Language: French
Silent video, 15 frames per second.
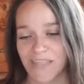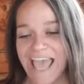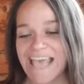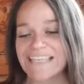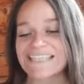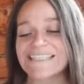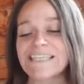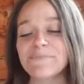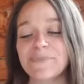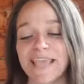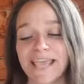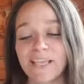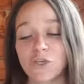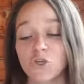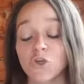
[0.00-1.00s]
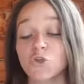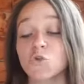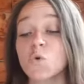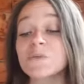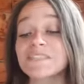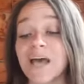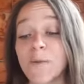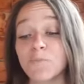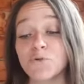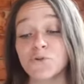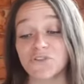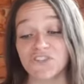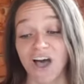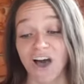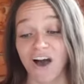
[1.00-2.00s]
Si bien que deux ans plus
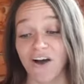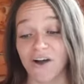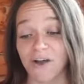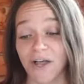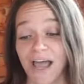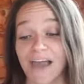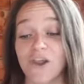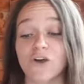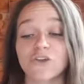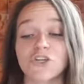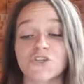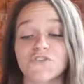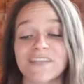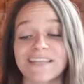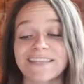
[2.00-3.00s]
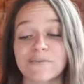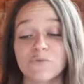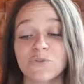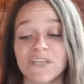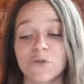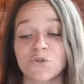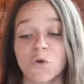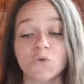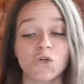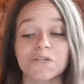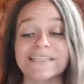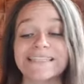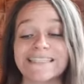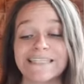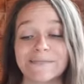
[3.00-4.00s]
tard, alors que je venais de débuter une autre
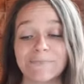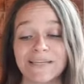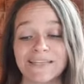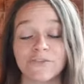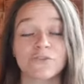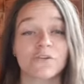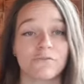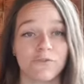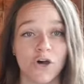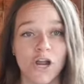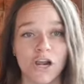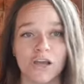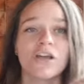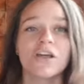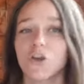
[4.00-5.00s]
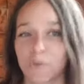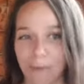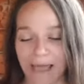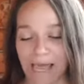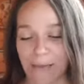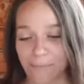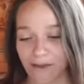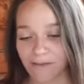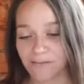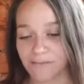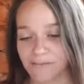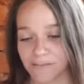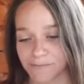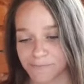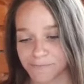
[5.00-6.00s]
discipline de vol, le
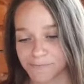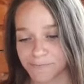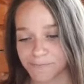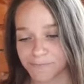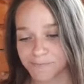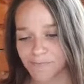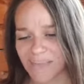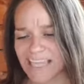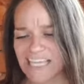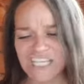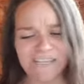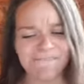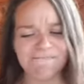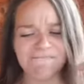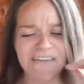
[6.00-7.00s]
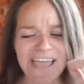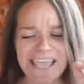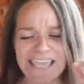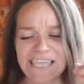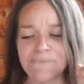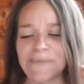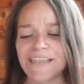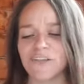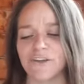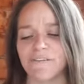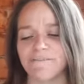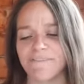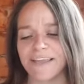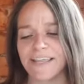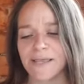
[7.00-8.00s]
parapente, j'ai failli y mettre
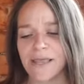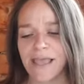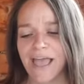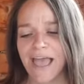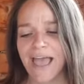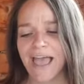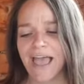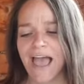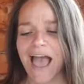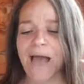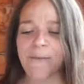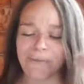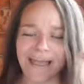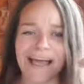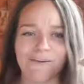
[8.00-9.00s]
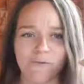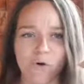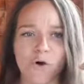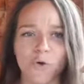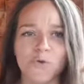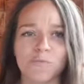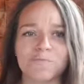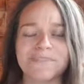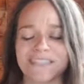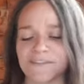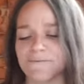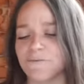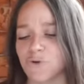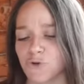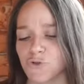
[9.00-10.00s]
fin après avoir eu une petite
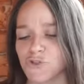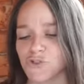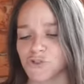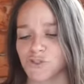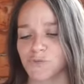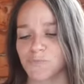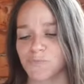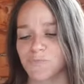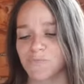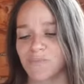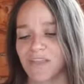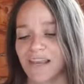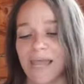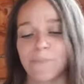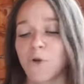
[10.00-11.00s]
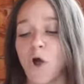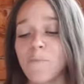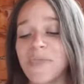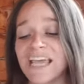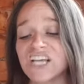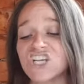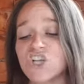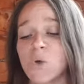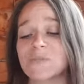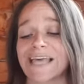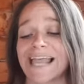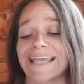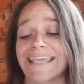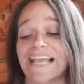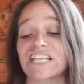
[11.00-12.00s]
frousse. La première chose à
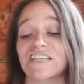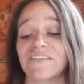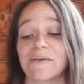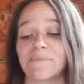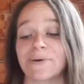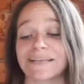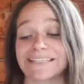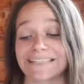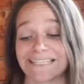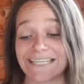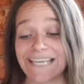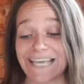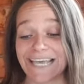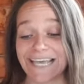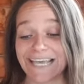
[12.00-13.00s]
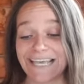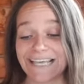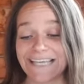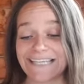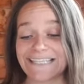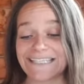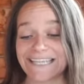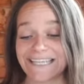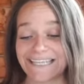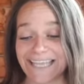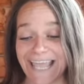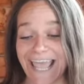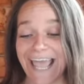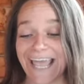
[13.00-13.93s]
laquelle j'avais pensé, c'était